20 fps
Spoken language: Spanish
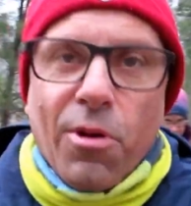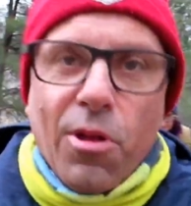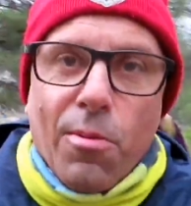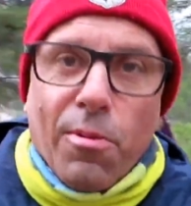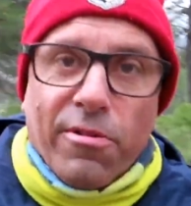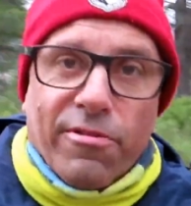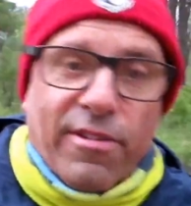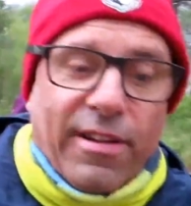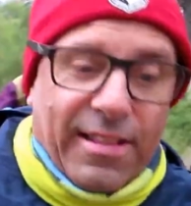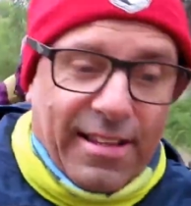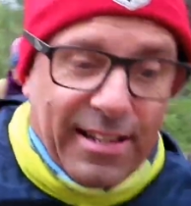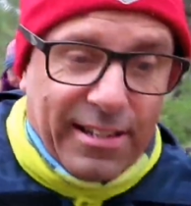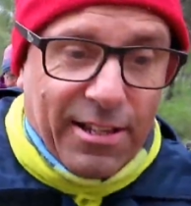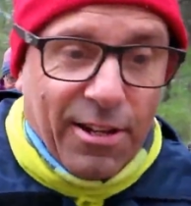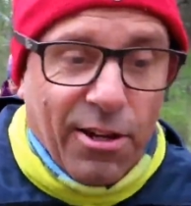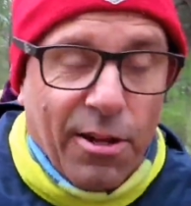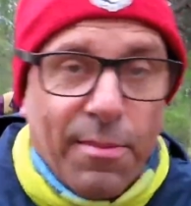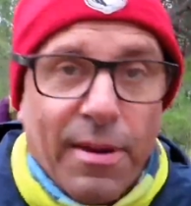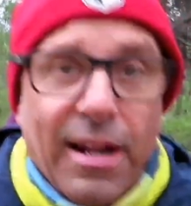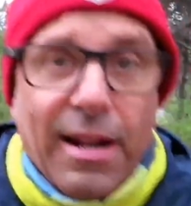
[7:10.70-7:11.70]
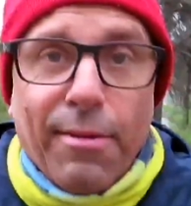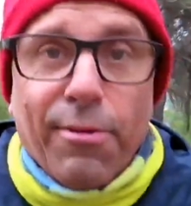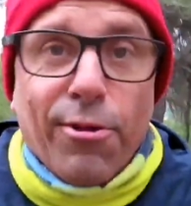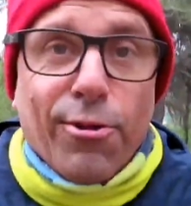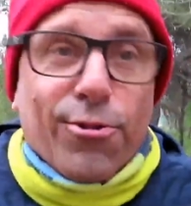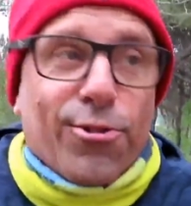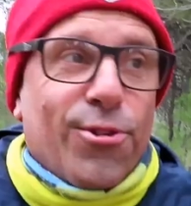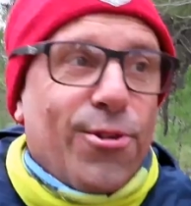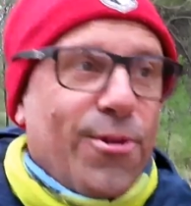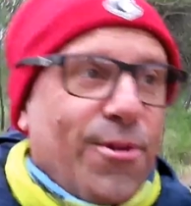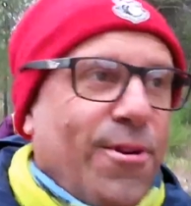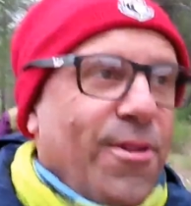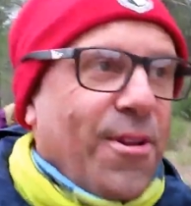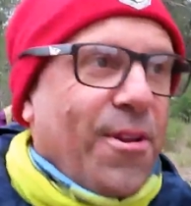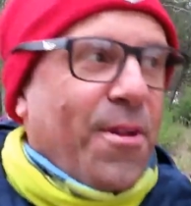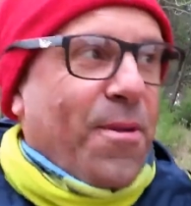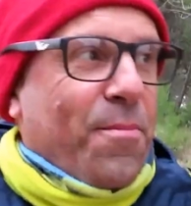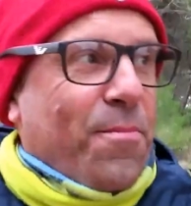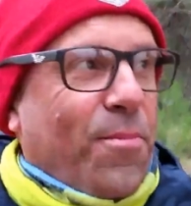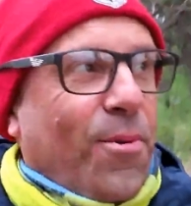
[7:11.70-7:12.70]
Bueno, pues fantástico y maravilloso
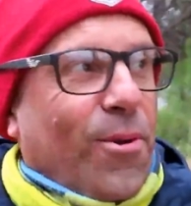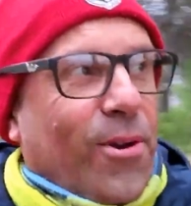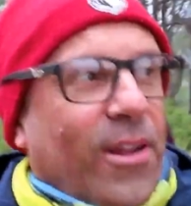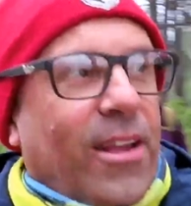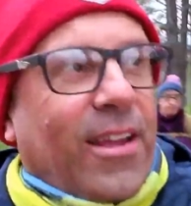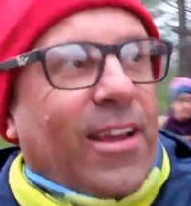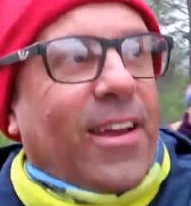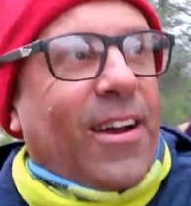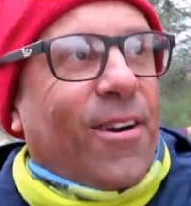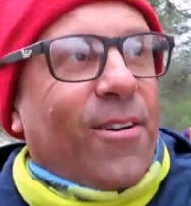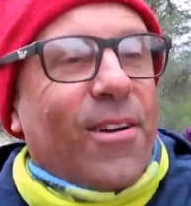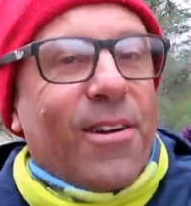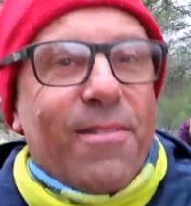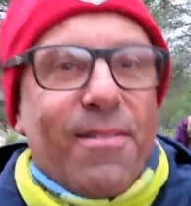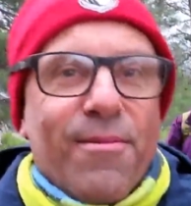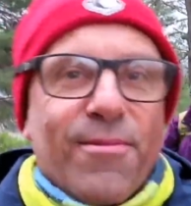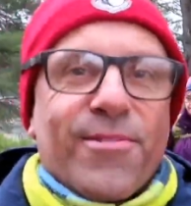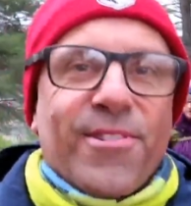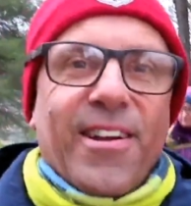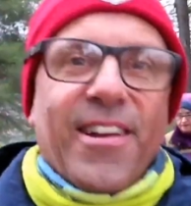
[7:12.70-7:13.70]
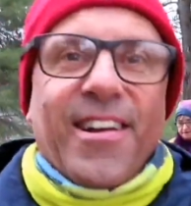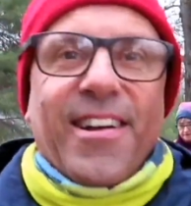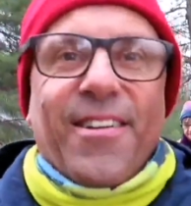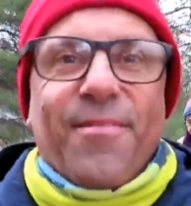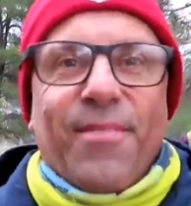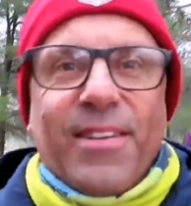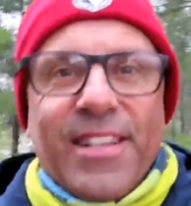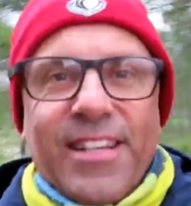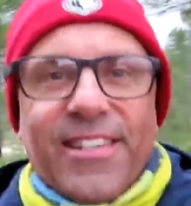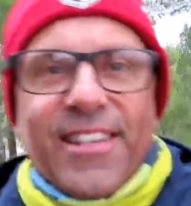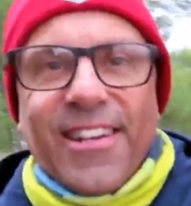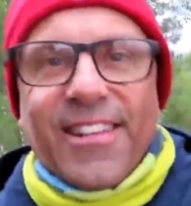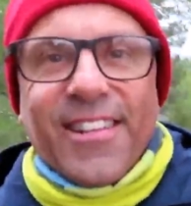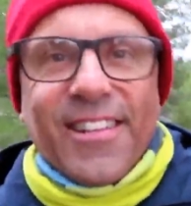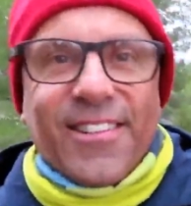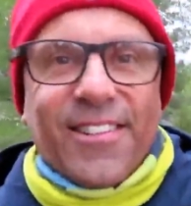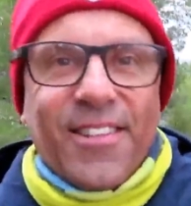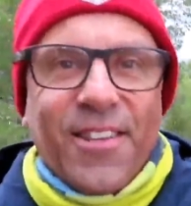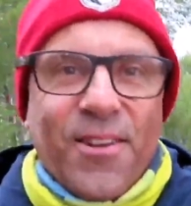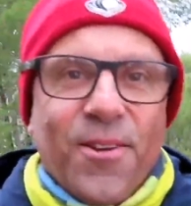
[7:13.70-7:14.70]
porque ahora vamos a, vaya a ser
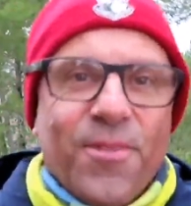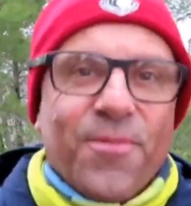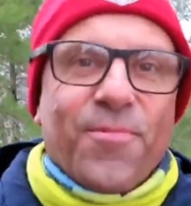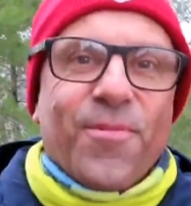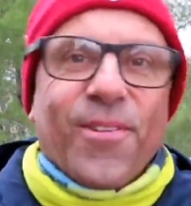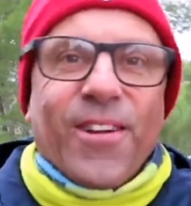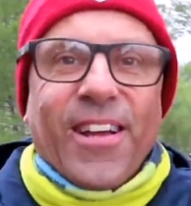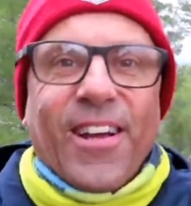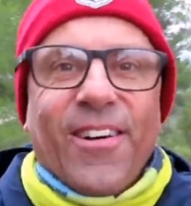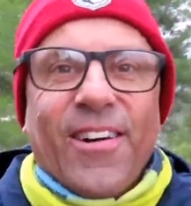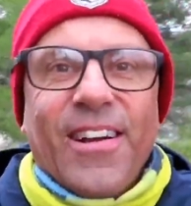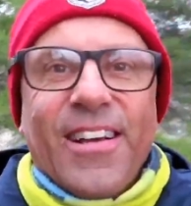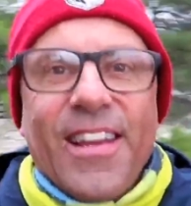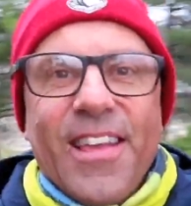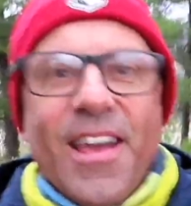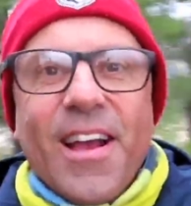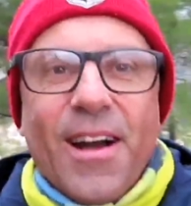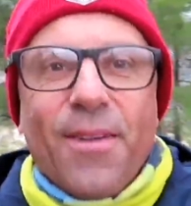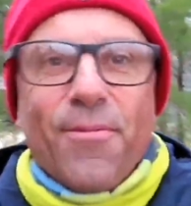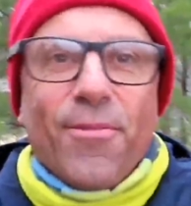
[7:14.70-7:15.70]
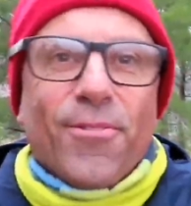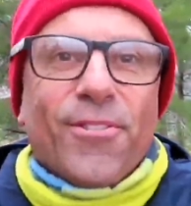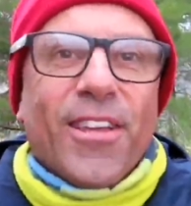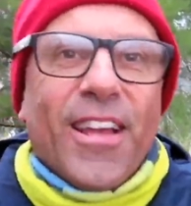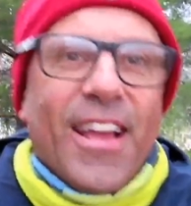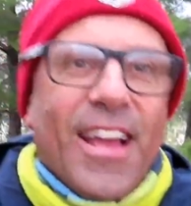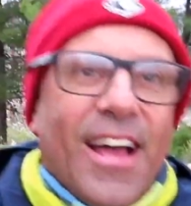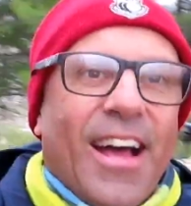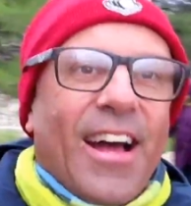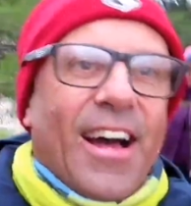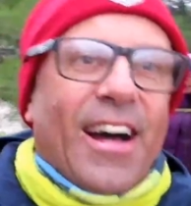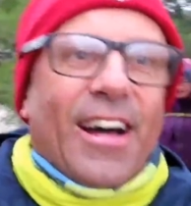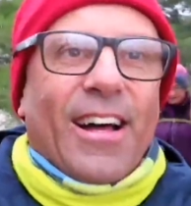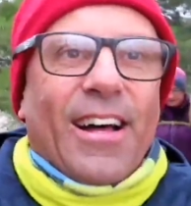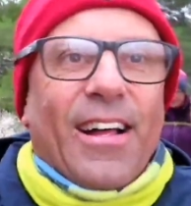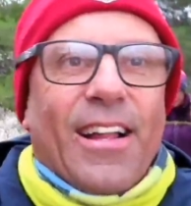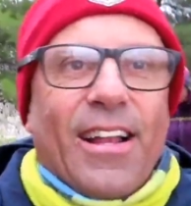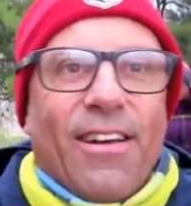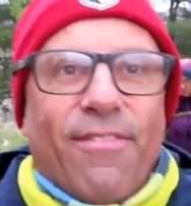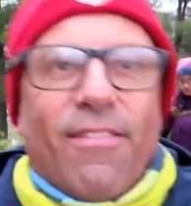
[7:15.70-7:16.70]
testigos, porque ahora ya llegamos
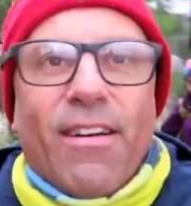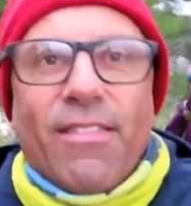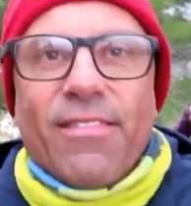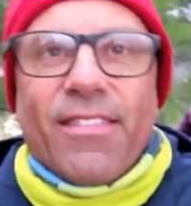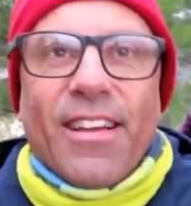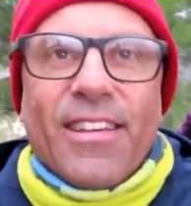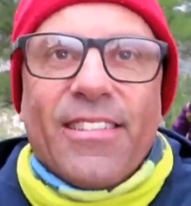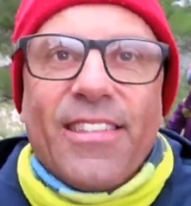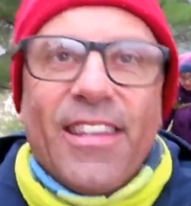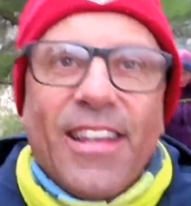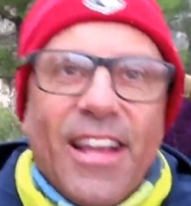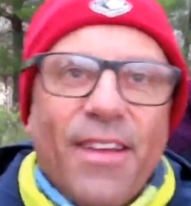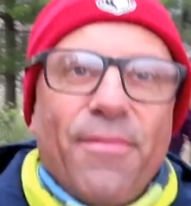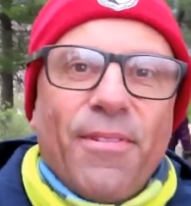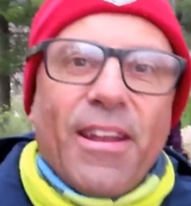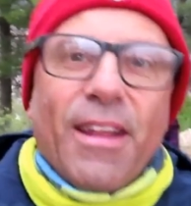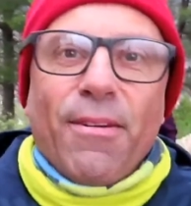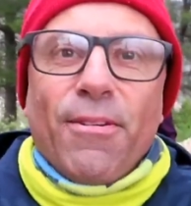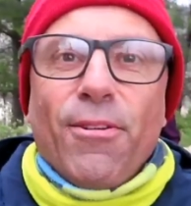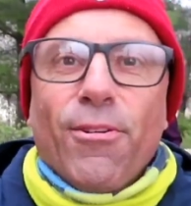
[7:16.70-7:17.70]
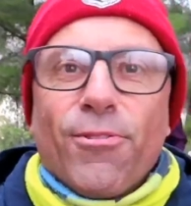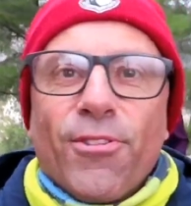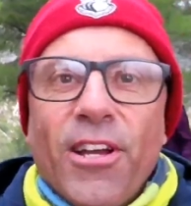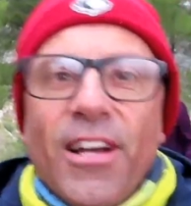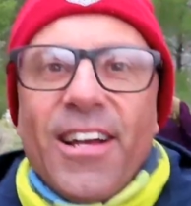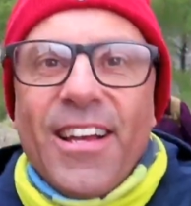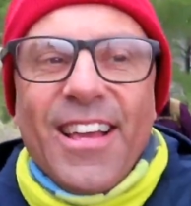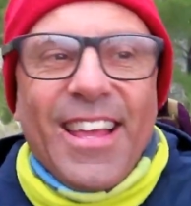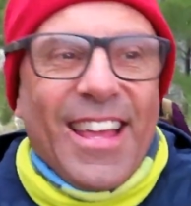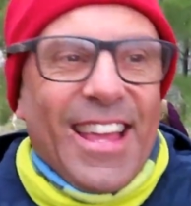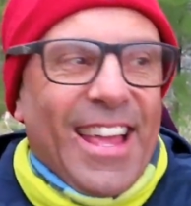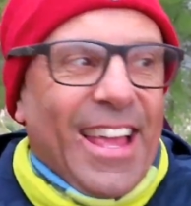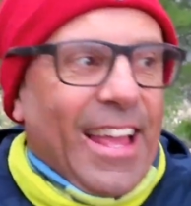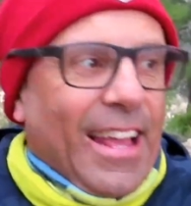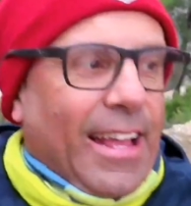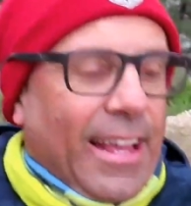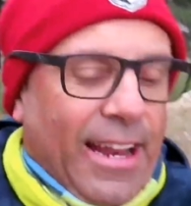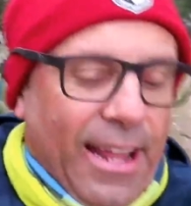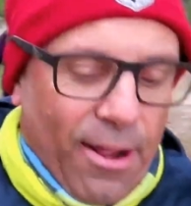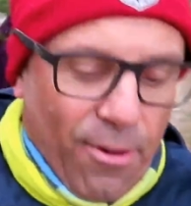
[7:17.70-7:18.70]
a la fantástica y maravillosa
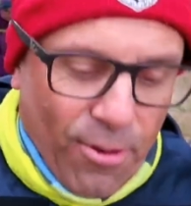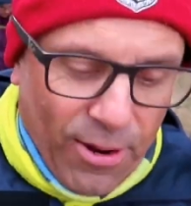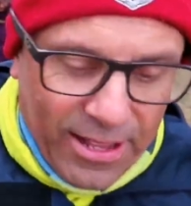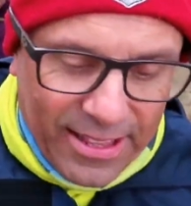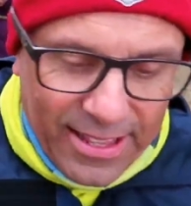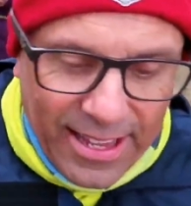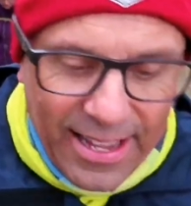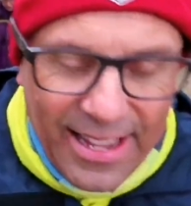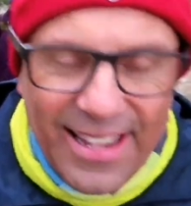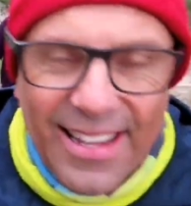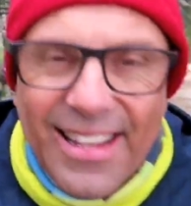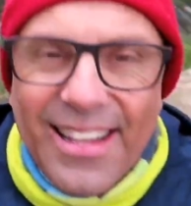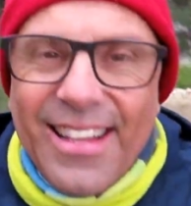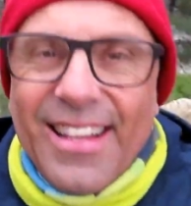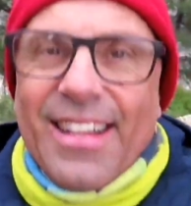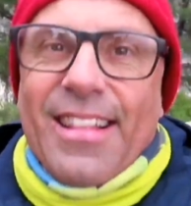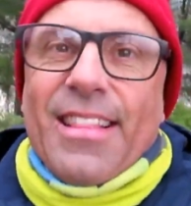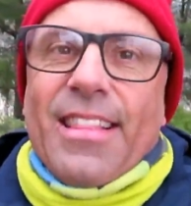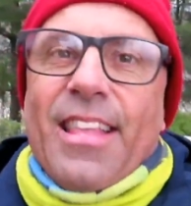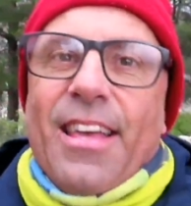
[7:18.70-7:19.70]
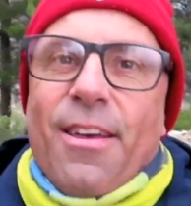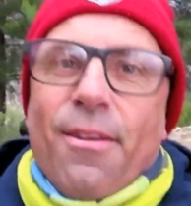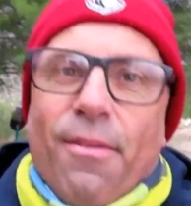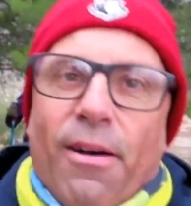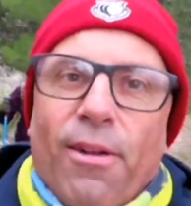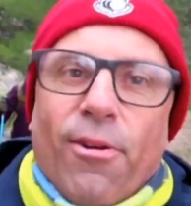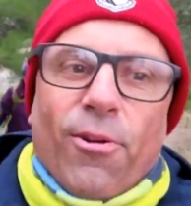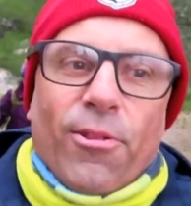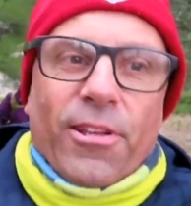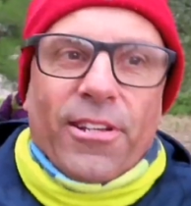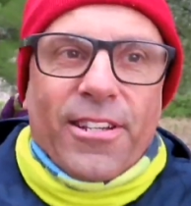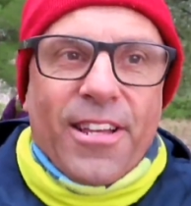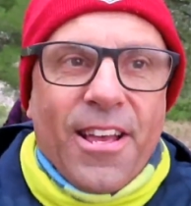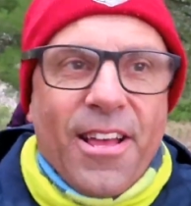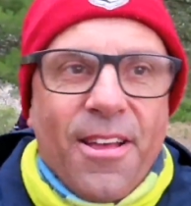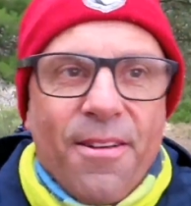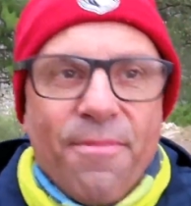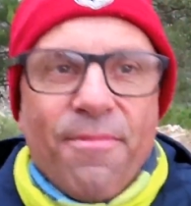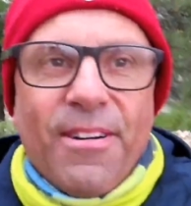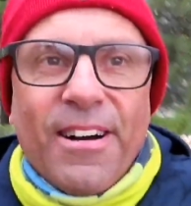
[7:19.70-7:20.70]
crehueta de balones,
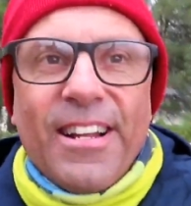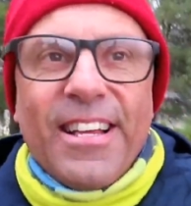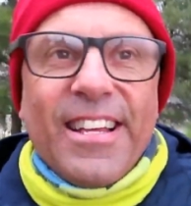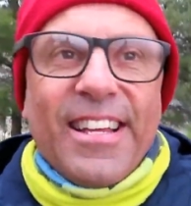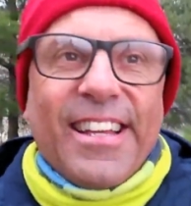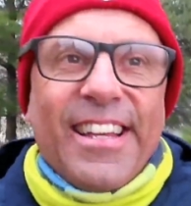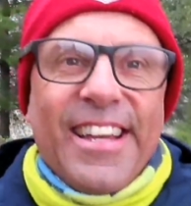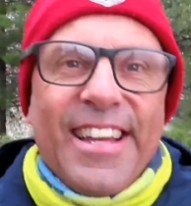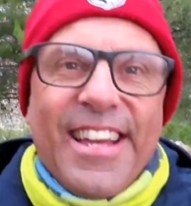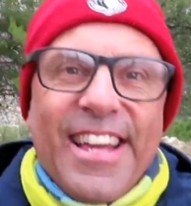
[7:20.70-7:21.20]
¿vale?